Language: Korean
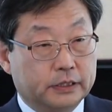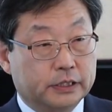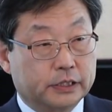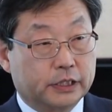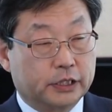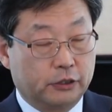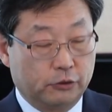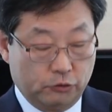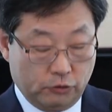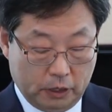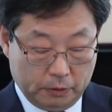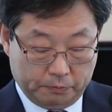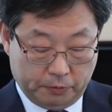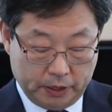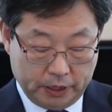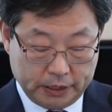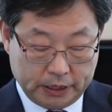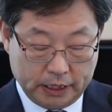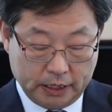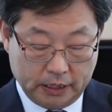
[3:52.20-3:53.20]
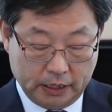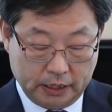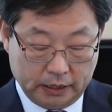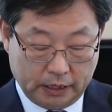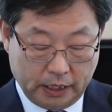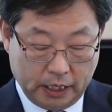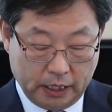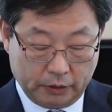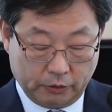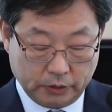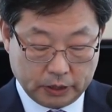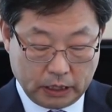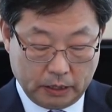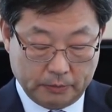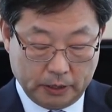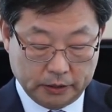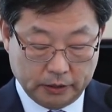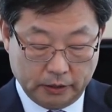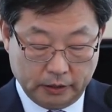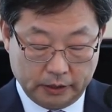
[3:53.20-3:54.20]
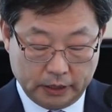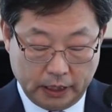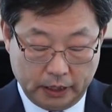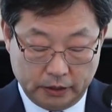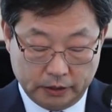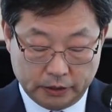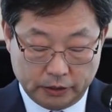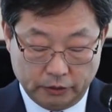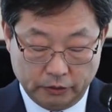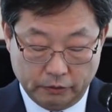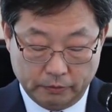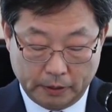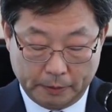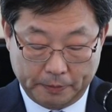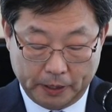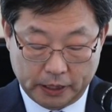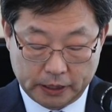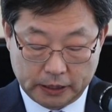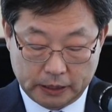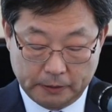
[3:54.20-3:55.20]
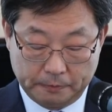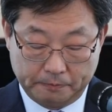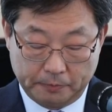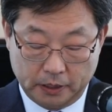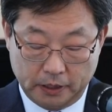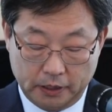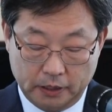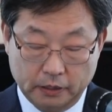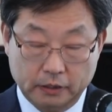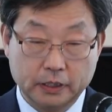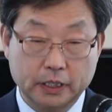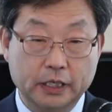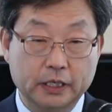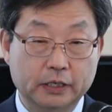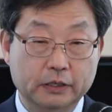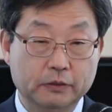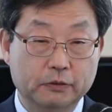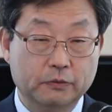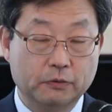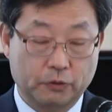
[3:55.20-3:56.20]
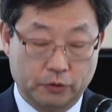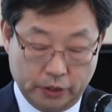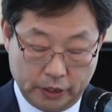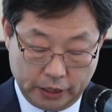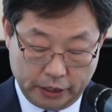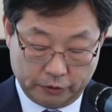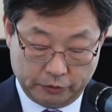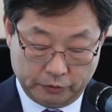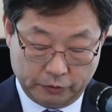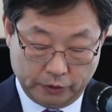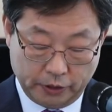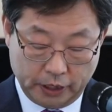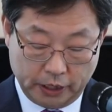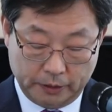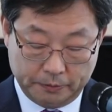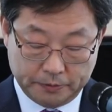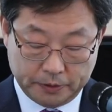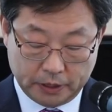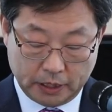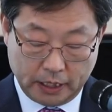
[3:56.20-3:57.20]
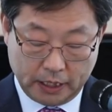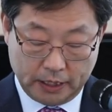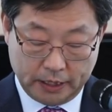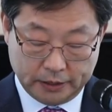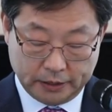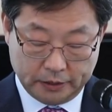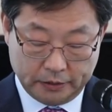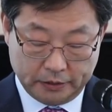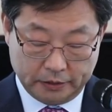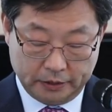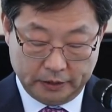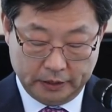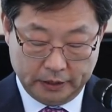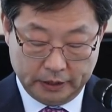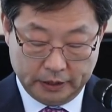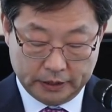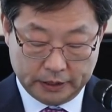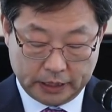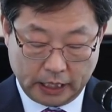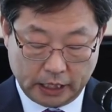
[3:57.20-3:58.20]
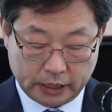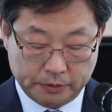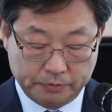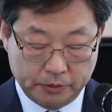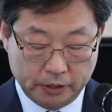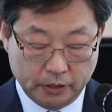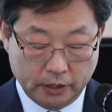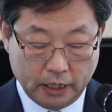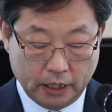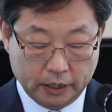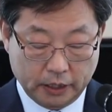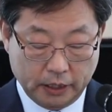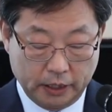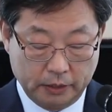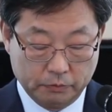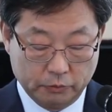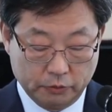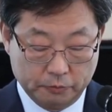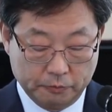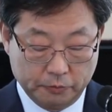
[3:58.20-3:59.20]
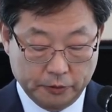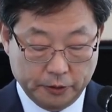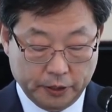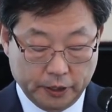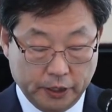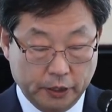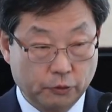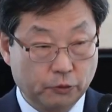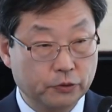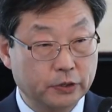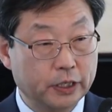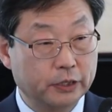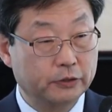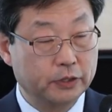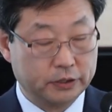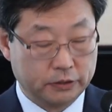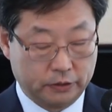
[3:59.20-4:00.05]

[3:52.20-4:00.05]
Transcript: 7구학번인 제가 대학교 3학년 때인 1981년에 고려대학교에 입사해서 40년 가까이 문분키 고려대학교